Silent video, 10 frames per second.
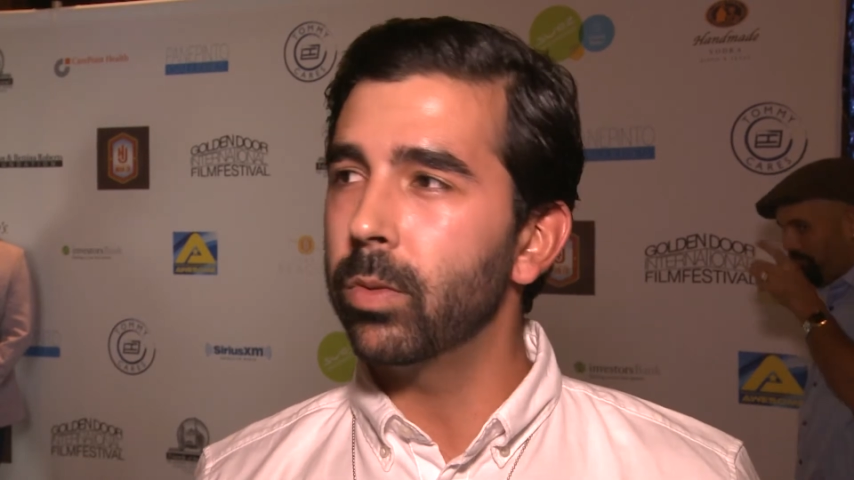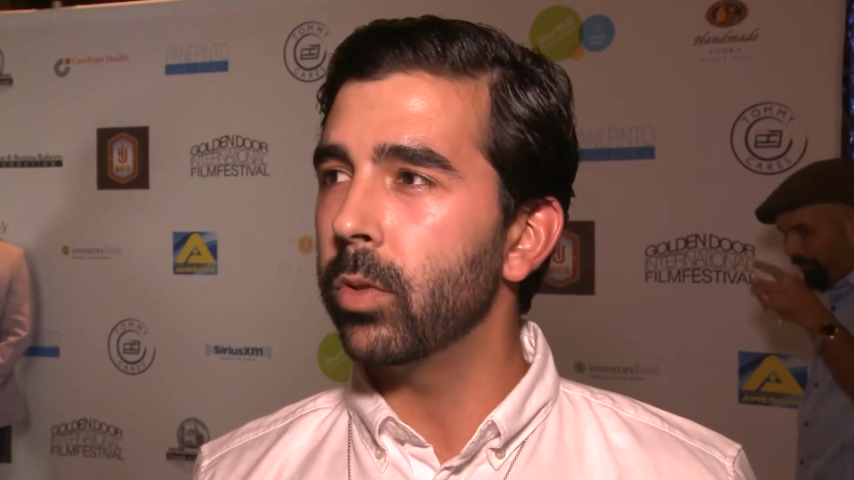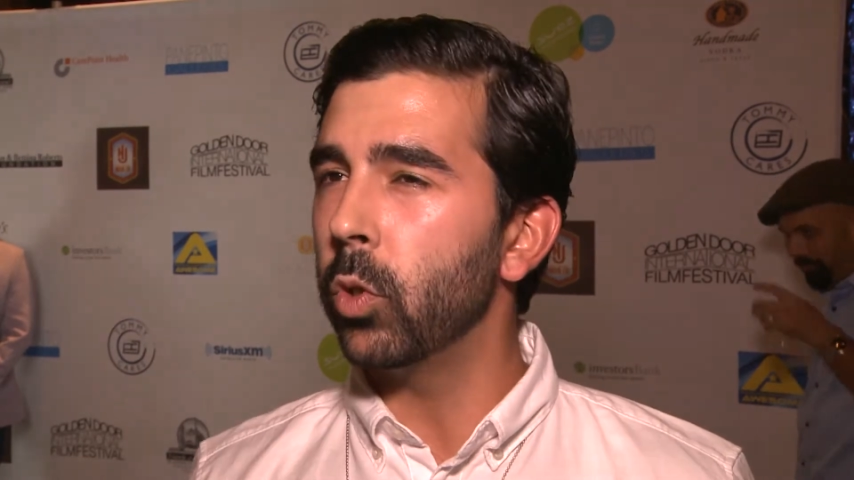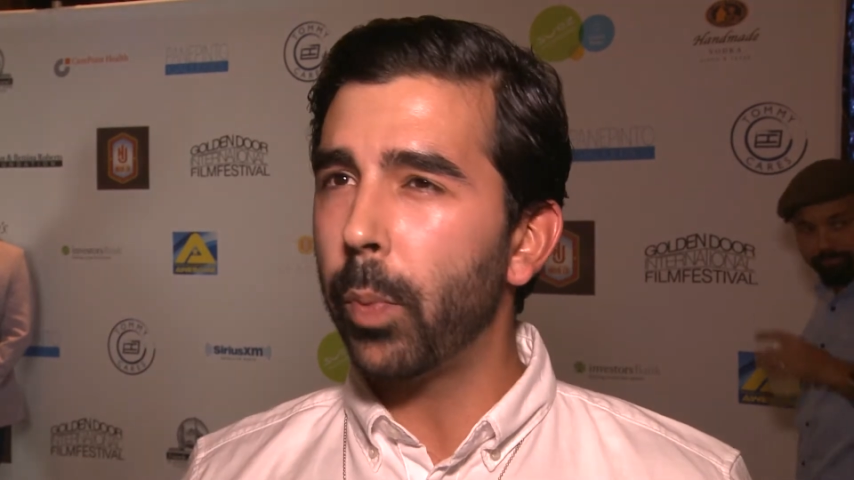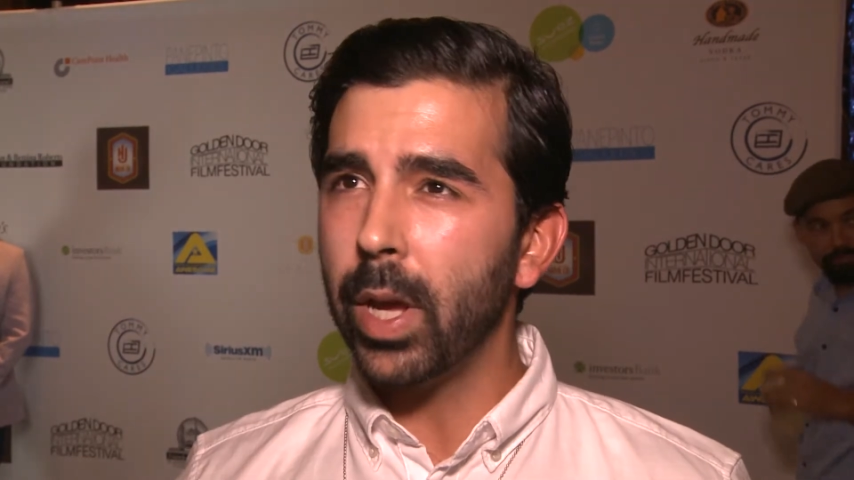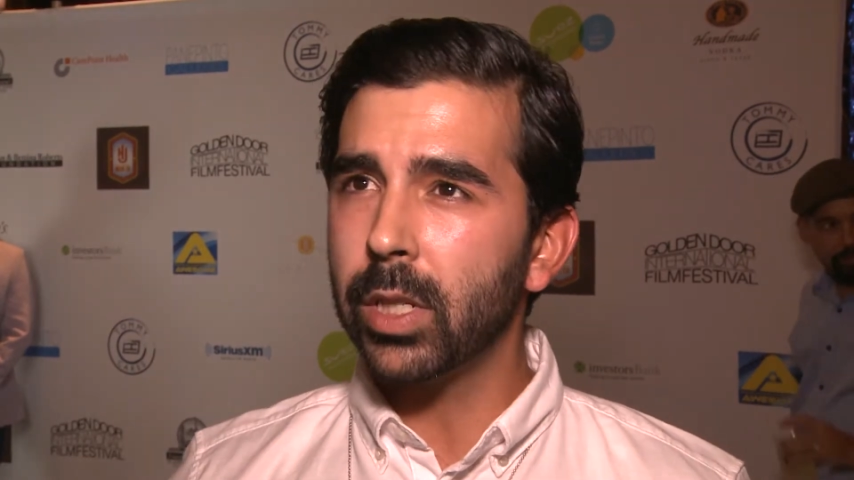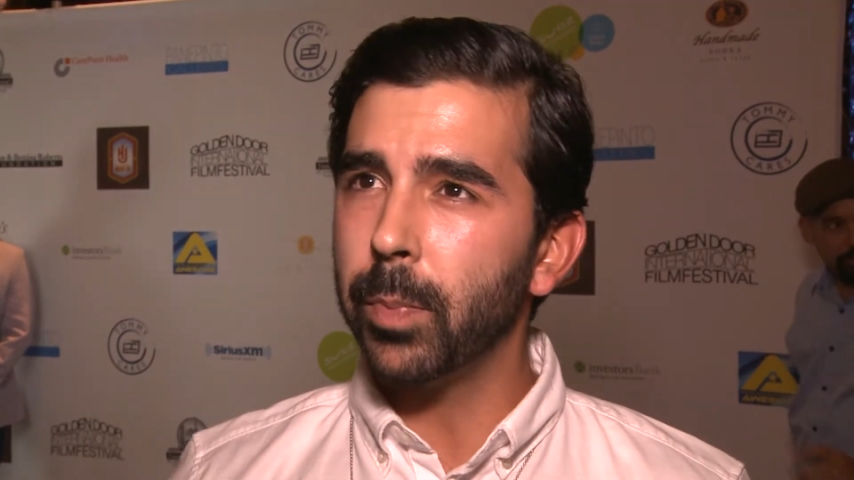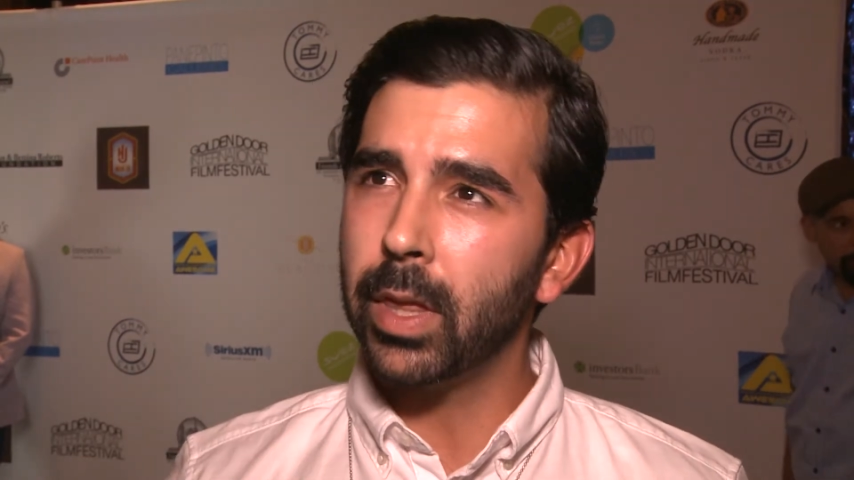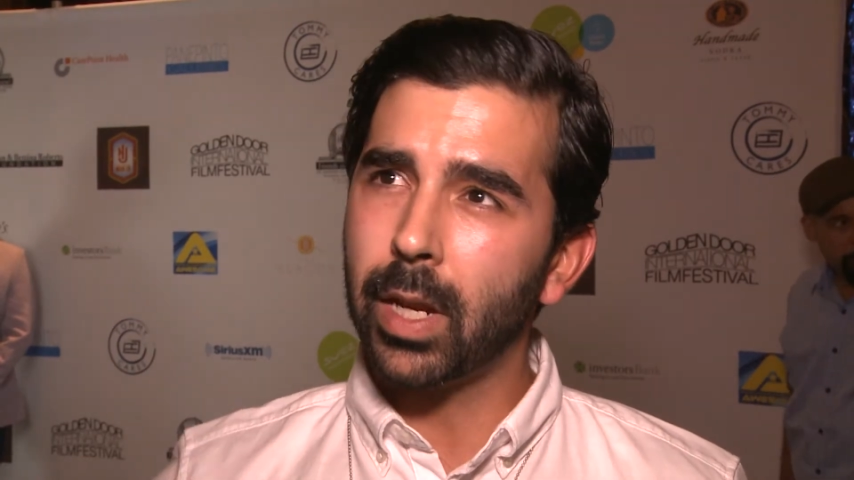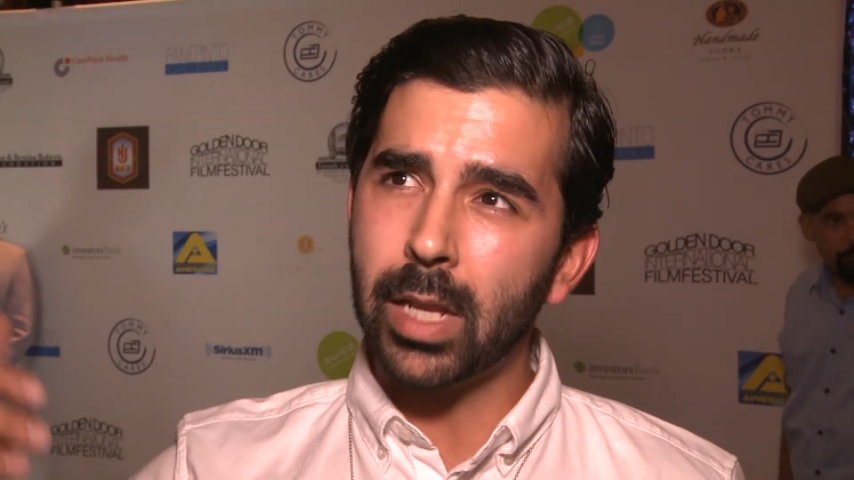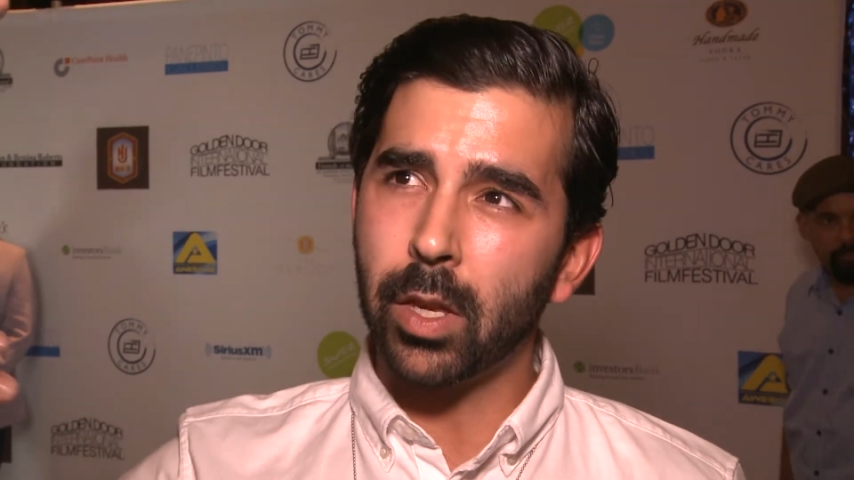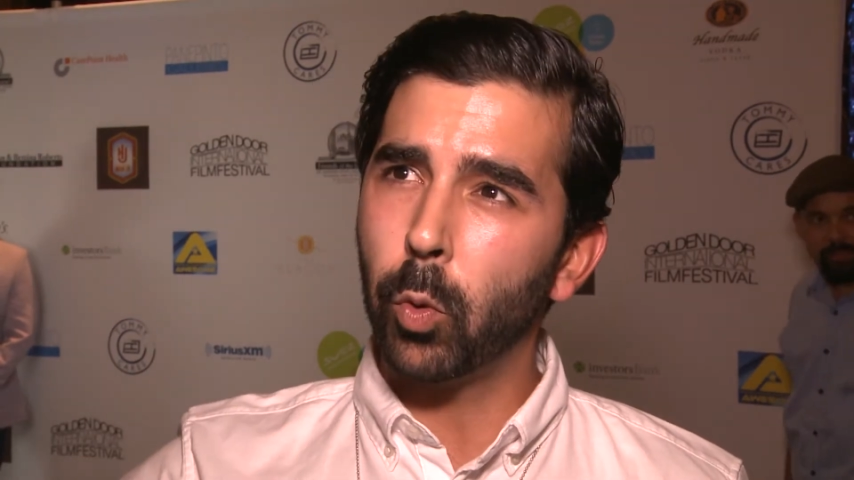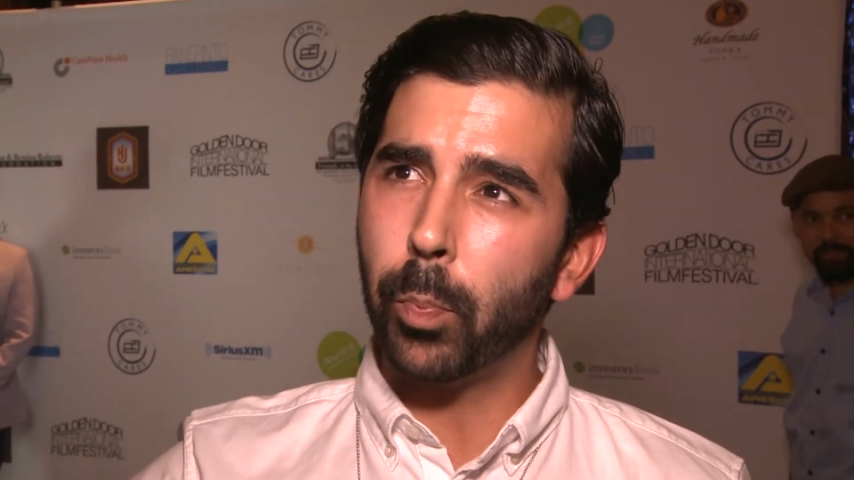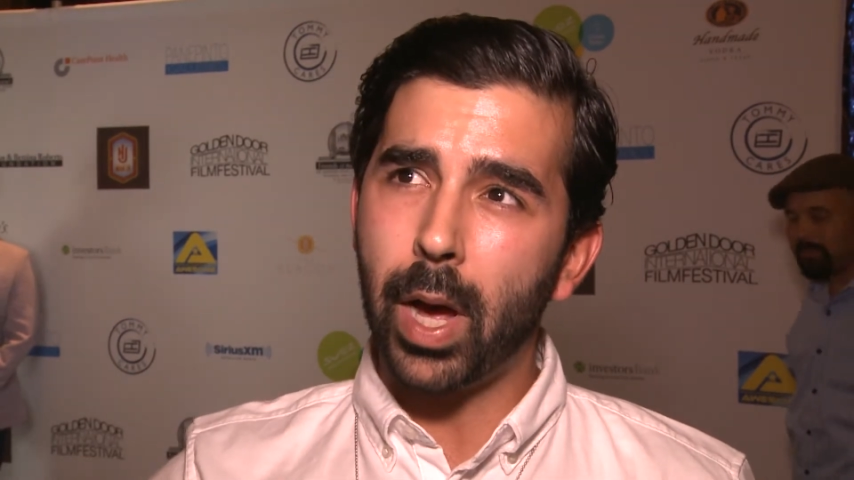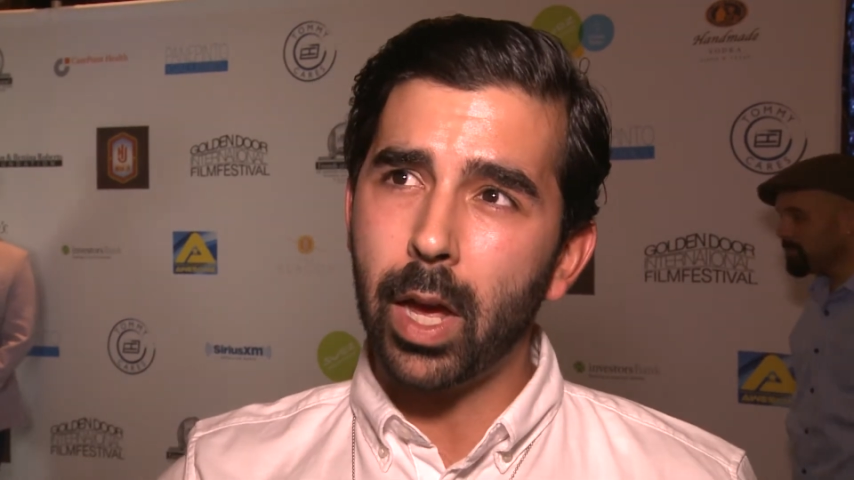no basement de casa do
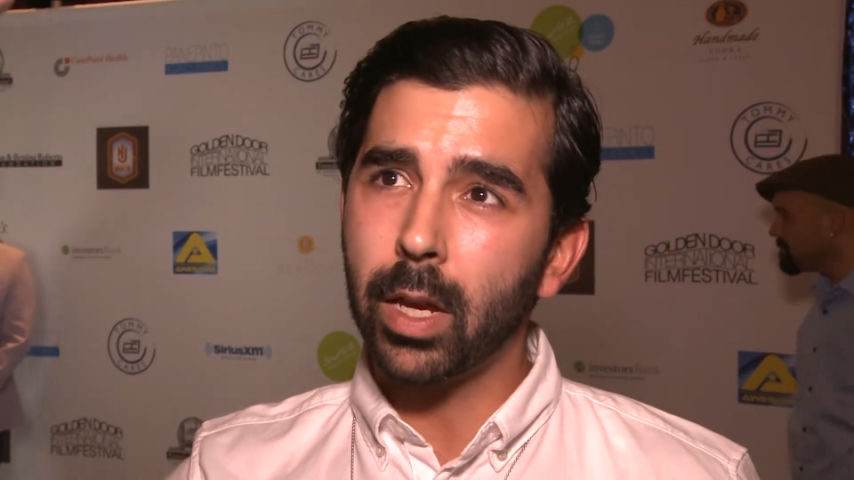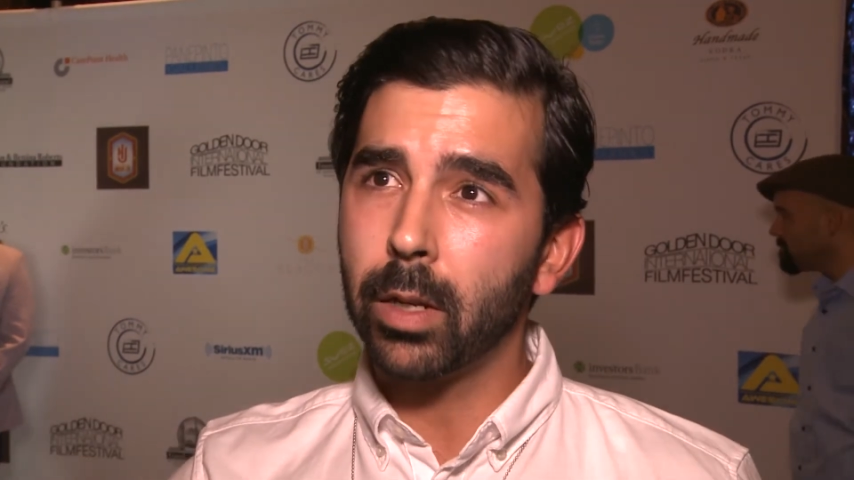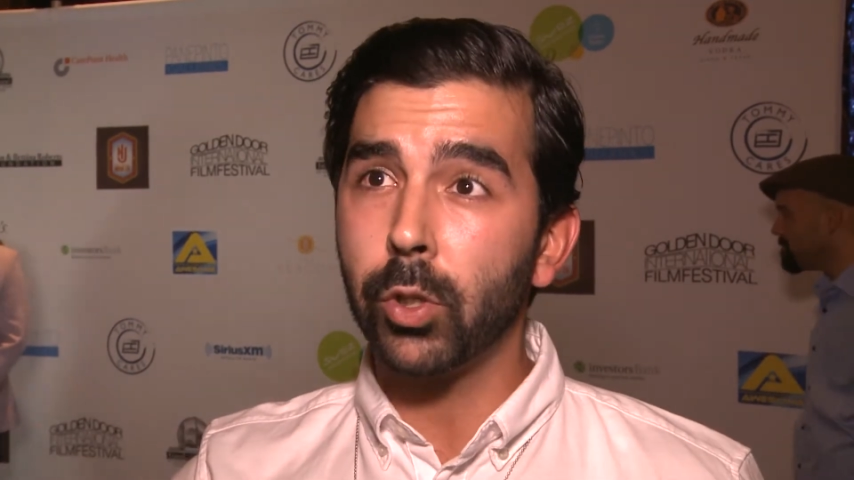pai,